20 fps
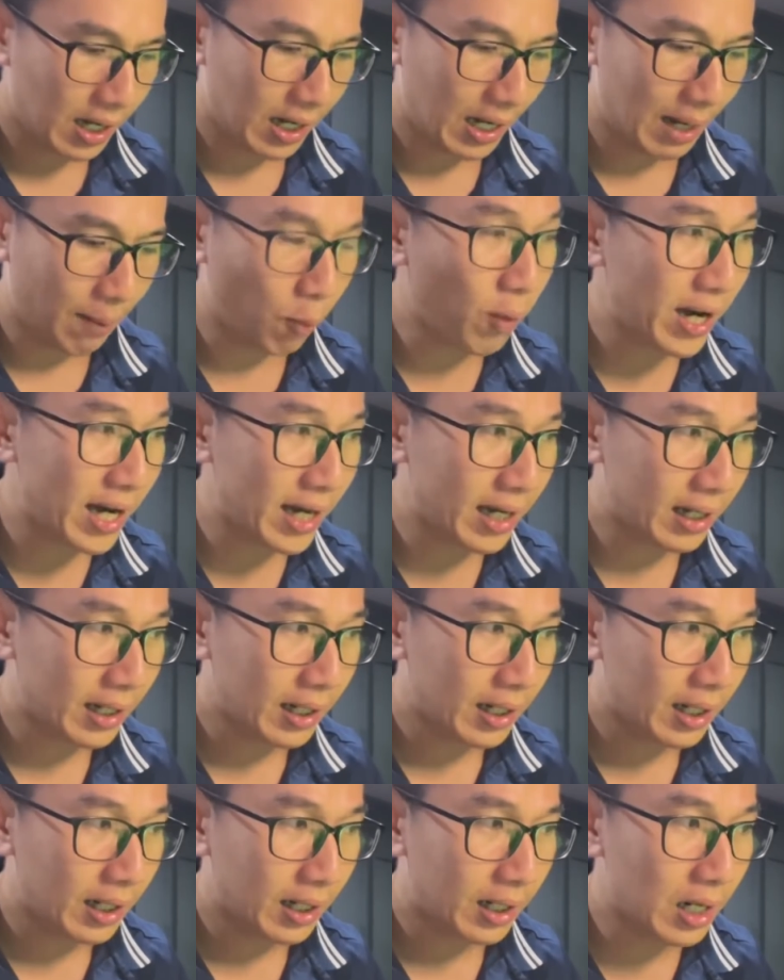làm quen
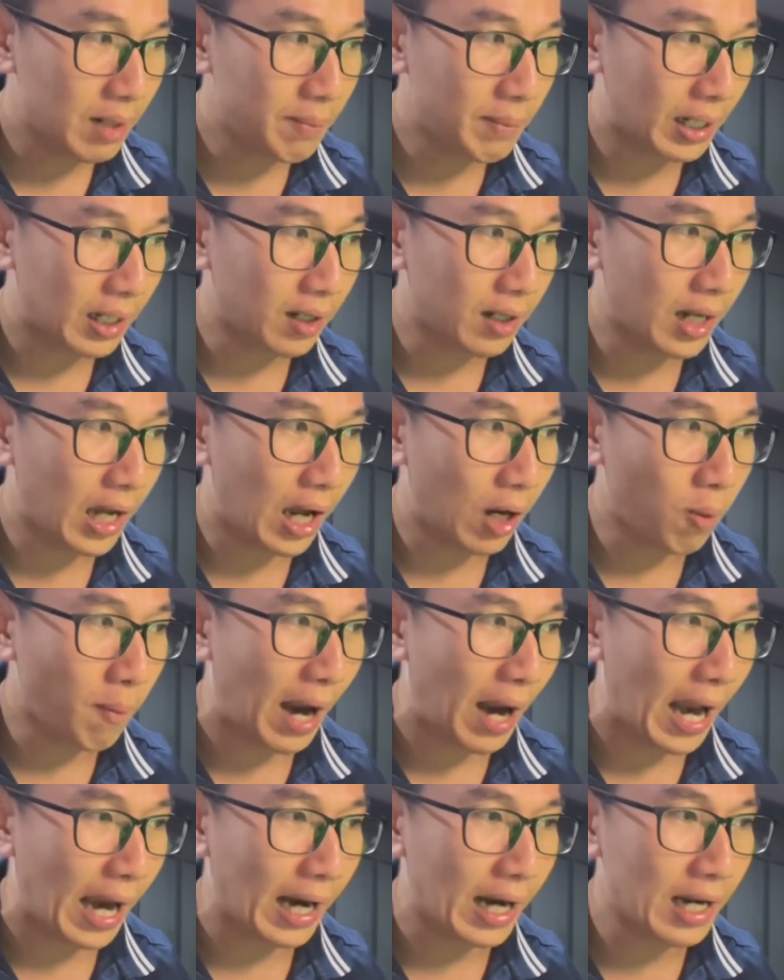khi mà cơ thể của
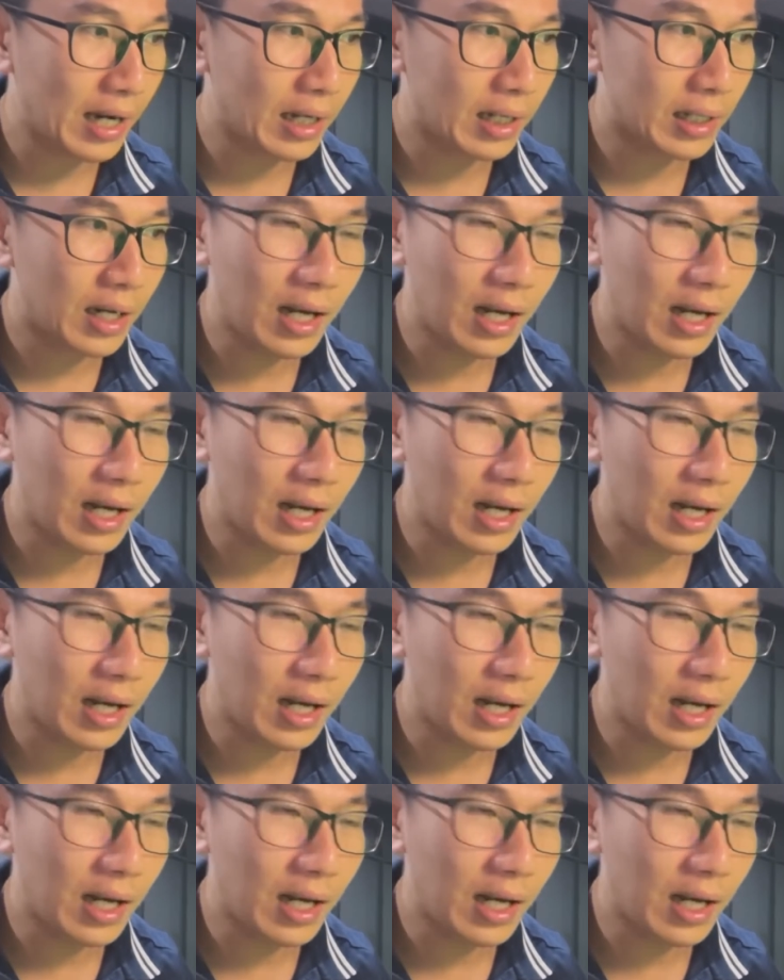bạn á,